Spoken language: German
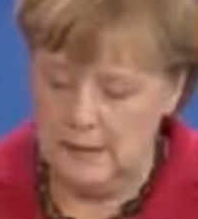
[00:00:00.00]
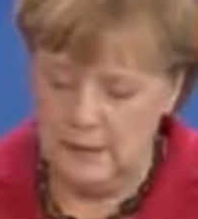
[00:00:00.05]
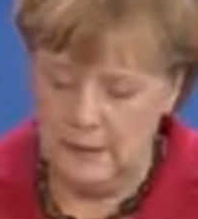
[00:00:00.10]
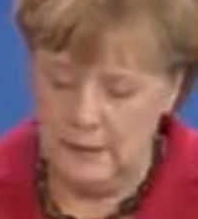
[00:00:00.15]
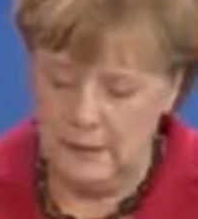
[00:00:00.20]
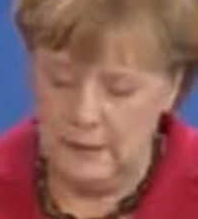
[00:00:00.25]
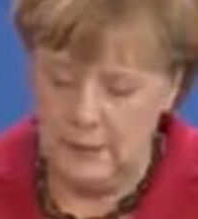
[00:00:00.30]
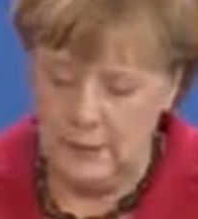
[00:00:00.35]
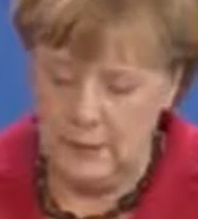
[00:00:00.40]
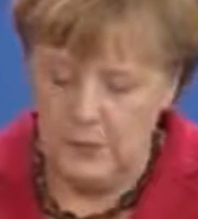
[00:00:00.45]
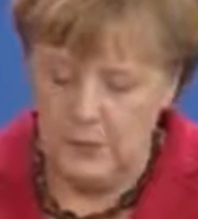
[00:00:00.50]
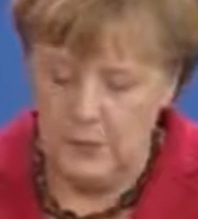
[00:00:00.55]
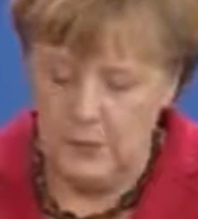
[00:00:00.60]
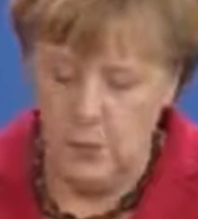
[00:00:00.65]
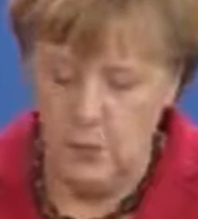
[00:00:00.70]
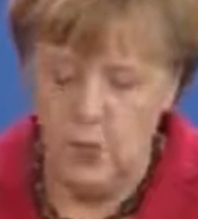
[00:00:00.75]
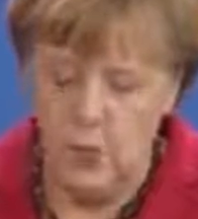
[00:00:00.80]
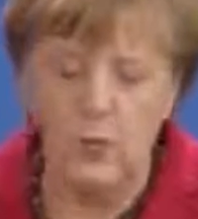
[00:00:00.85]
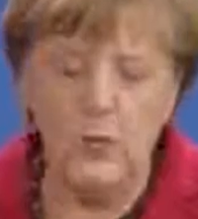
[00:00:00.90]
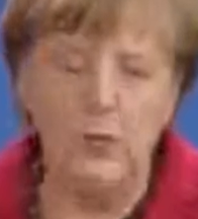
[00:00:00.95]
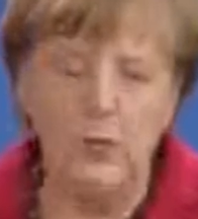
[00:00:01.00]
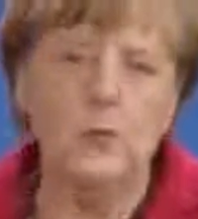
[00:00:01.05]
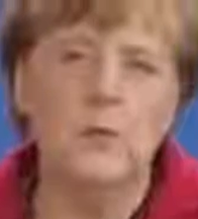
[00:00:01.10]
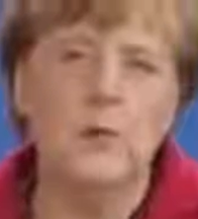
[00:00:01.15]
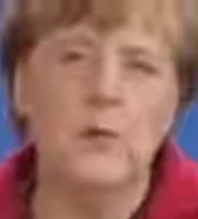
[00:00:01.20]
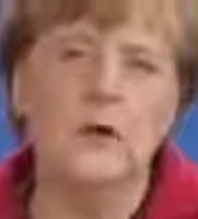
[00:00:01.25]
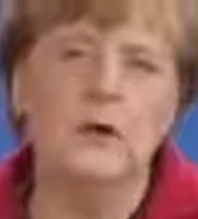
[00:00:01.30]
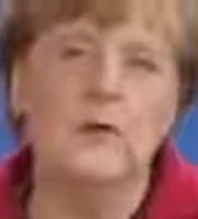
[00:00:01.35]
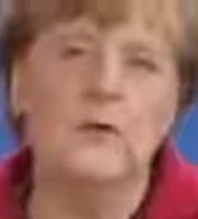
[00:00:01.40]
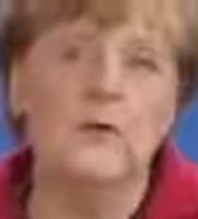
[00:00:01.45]
das Bemühen
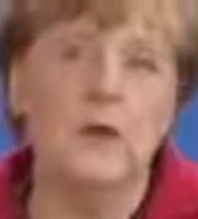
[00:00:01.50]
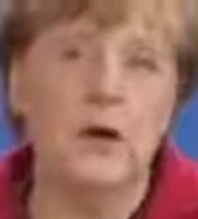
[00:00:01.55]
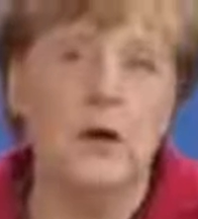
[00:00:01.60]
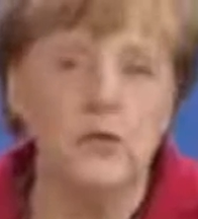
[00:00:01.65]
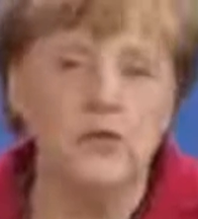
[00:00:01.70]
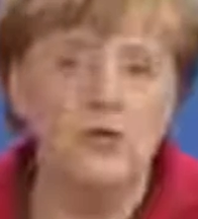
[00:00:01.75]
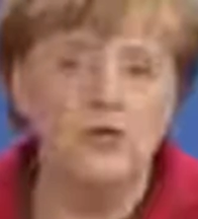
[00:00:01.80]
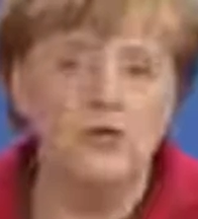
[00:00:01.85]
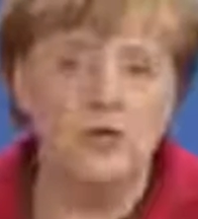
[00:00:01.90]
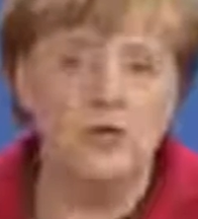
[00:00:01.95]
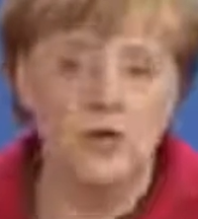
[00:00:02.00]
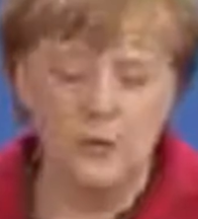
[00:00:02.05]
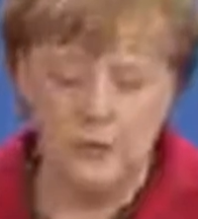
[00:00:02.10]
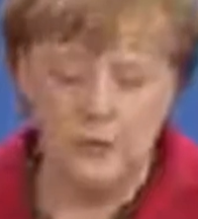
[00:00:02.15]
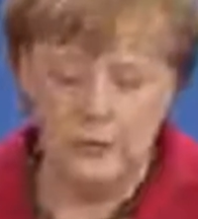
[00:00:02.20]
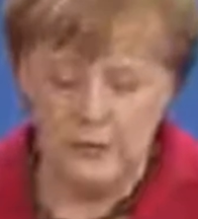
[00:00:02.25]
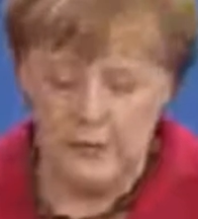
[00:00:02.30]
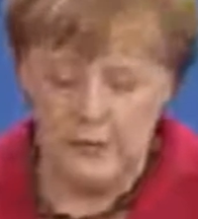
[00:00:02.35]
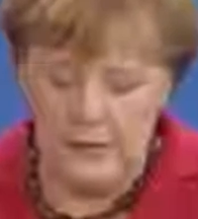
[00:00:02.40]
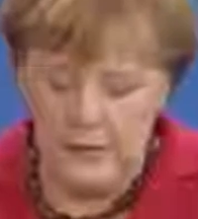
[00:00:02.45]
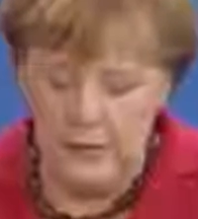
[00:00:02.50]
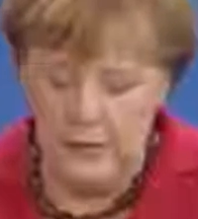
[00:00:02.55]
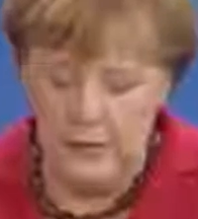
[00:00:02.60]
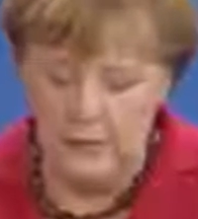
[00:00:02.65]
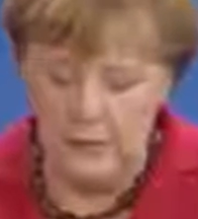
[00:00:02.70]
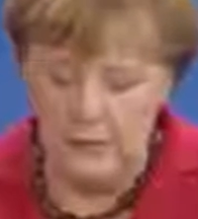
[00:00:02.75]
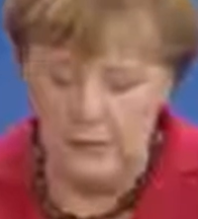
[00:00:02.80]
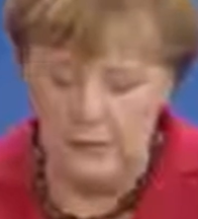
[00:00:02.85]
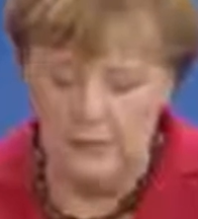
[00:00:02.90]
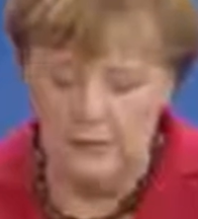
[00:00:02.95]
um eine vorausschauende
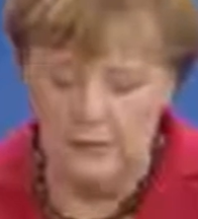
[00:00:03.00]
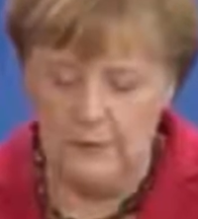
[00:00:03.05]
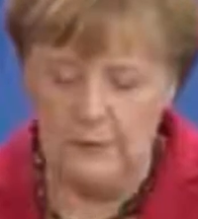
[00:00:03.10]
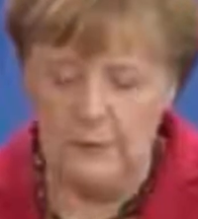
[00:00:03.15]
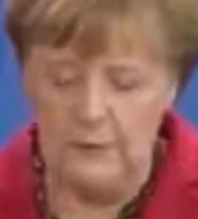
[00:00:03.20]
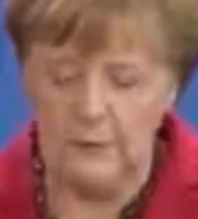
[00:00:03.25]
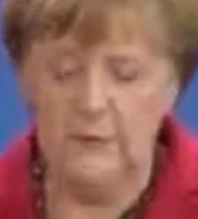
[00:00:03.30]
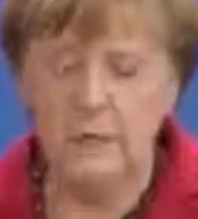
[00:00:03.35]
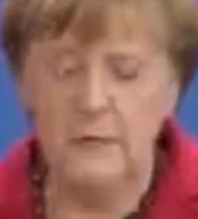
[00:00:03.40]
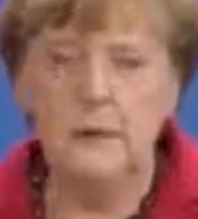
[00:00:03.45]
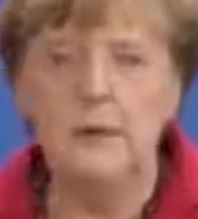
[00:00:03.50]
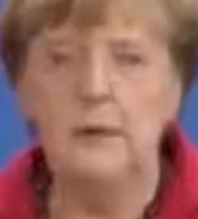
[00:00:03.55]
Klimapolitik,